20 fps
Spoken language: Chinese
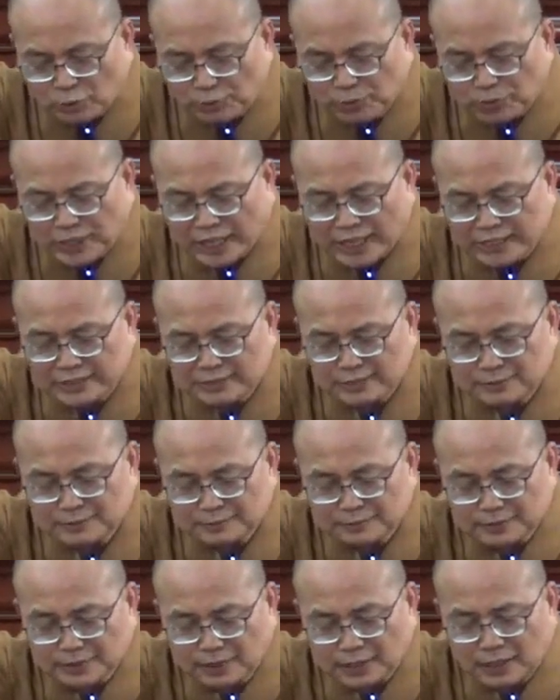落不堪
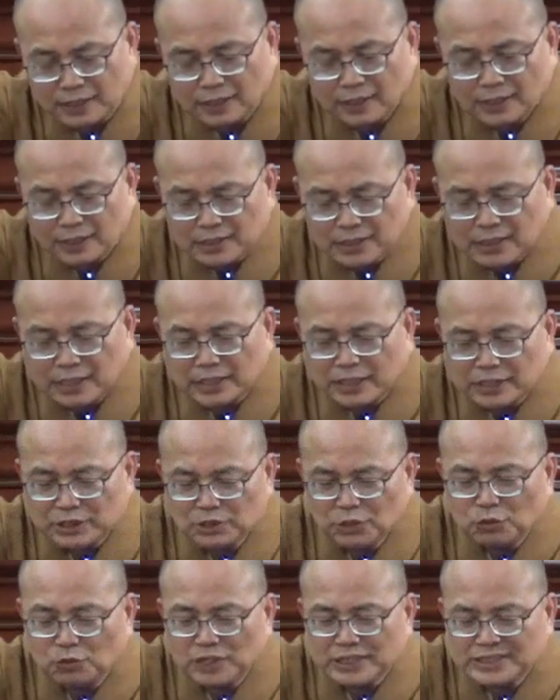啊！那
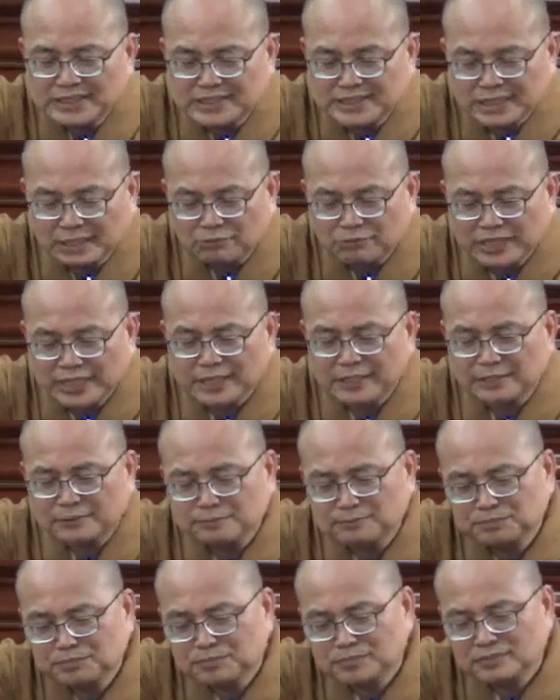又为教内、
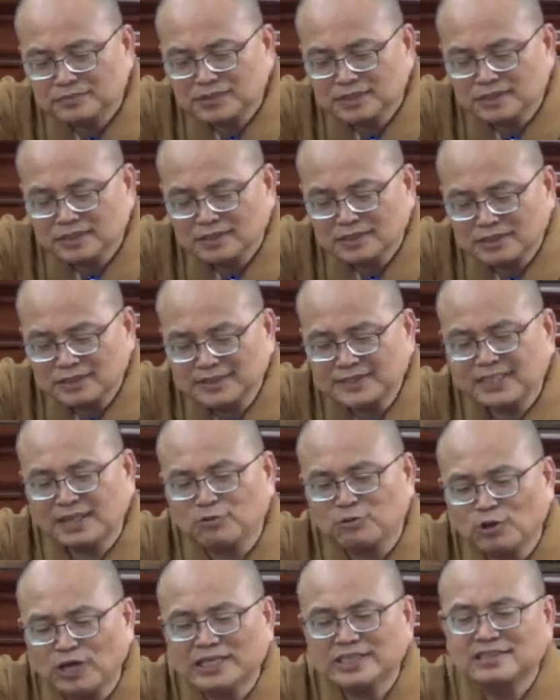
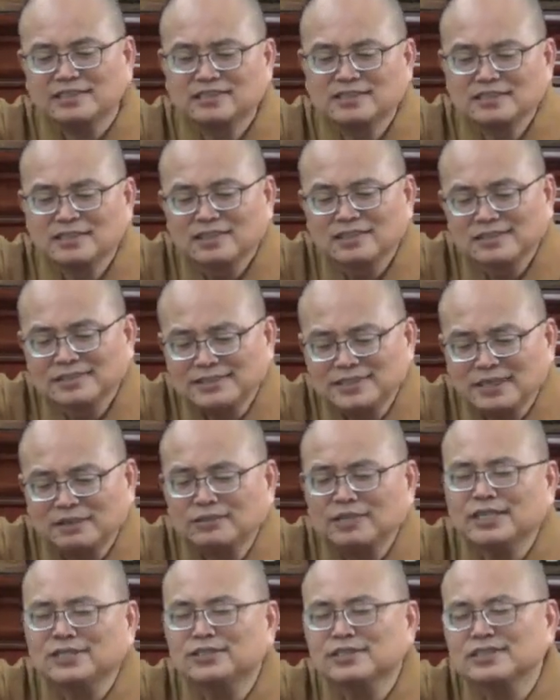教外，
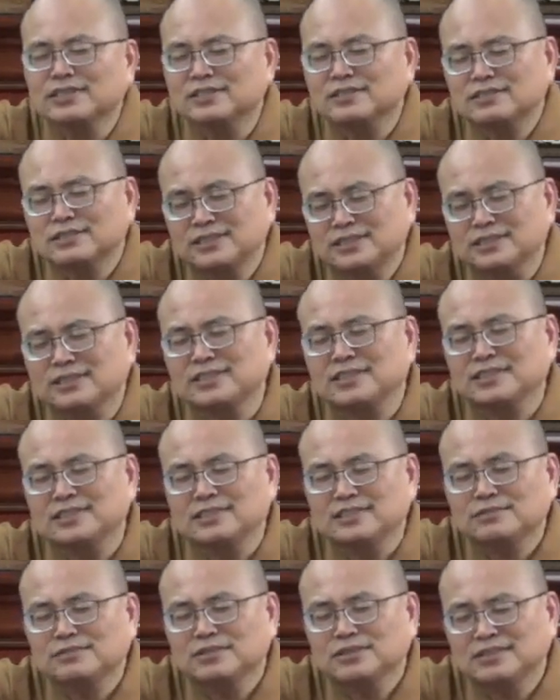教内就是自己
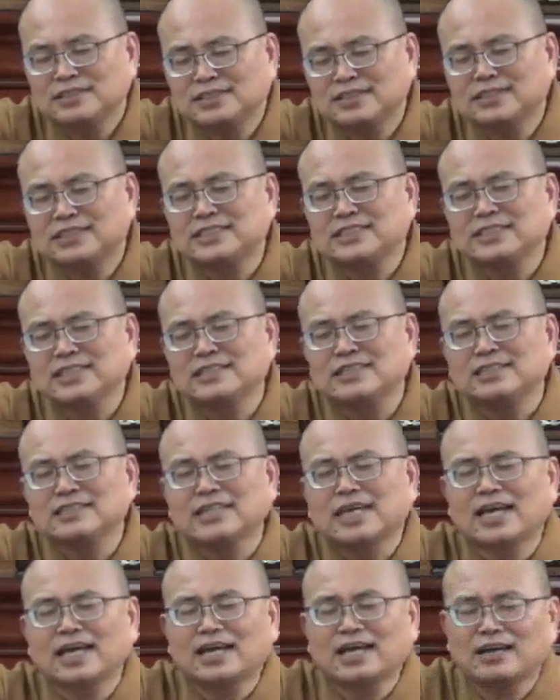自己的人
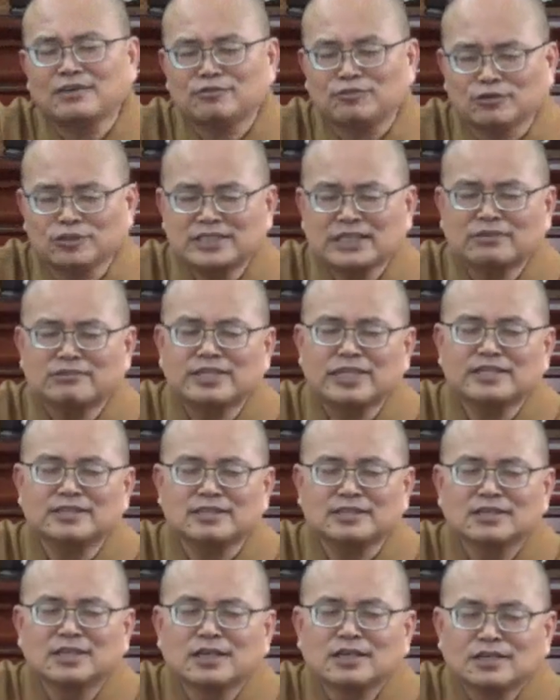了啊。佛教内人
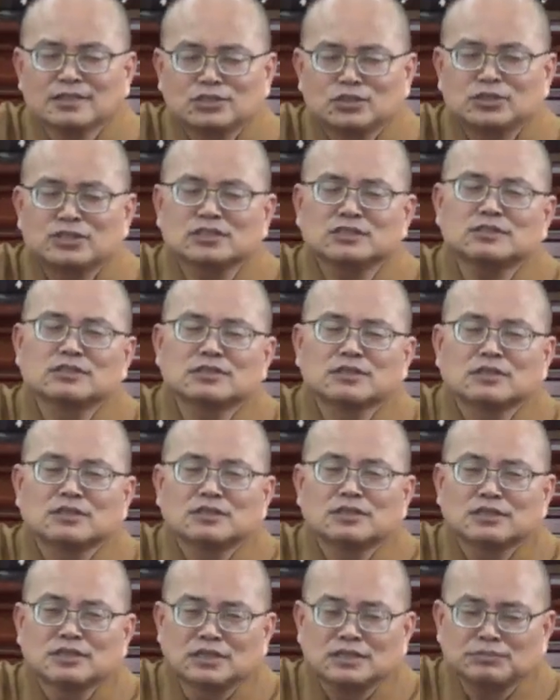就是
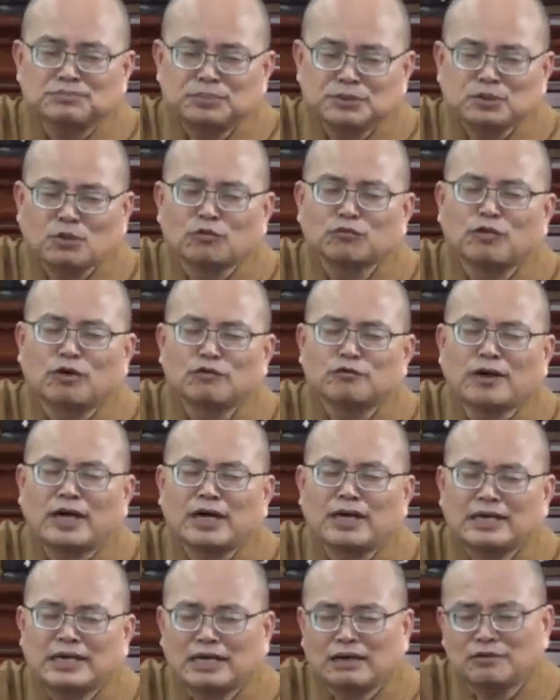你不懂佛法，
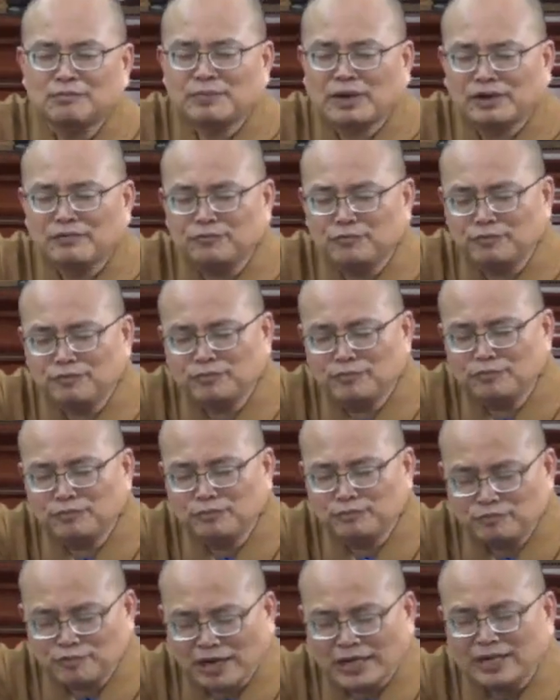然后把
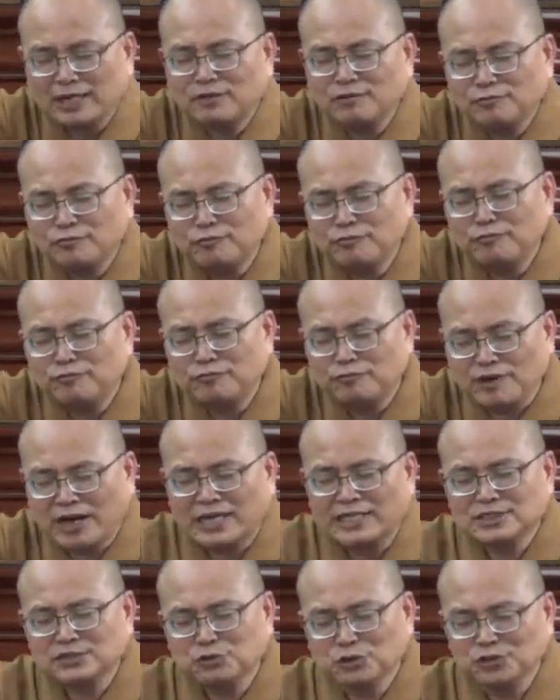法
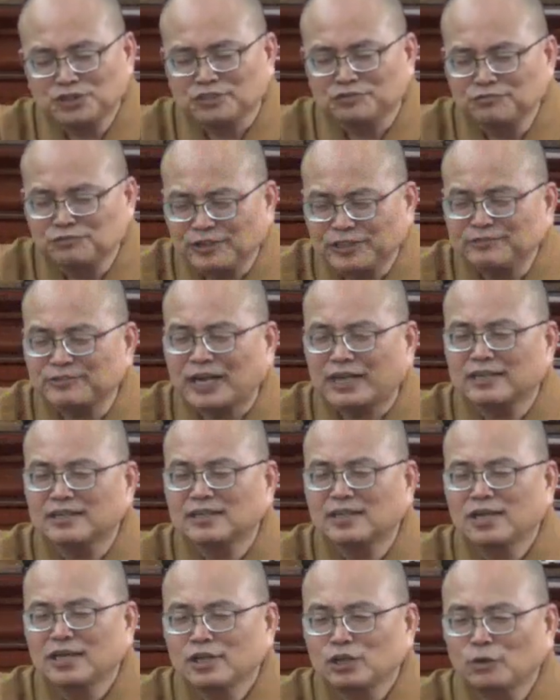法说成非法，
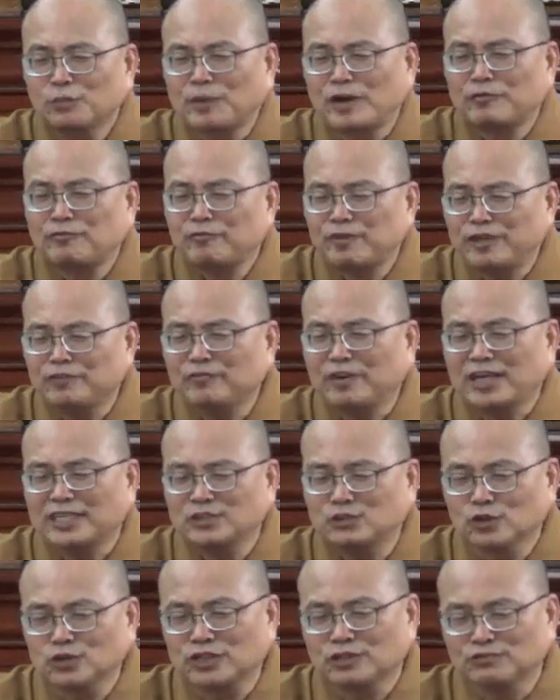又把非法
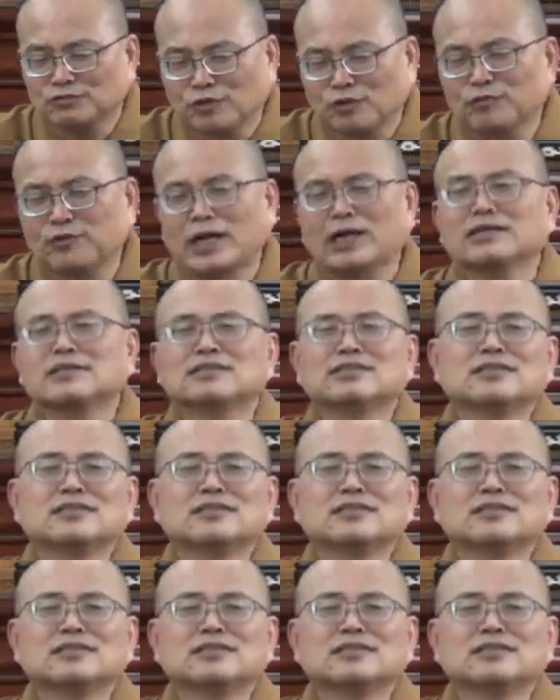说成佛法，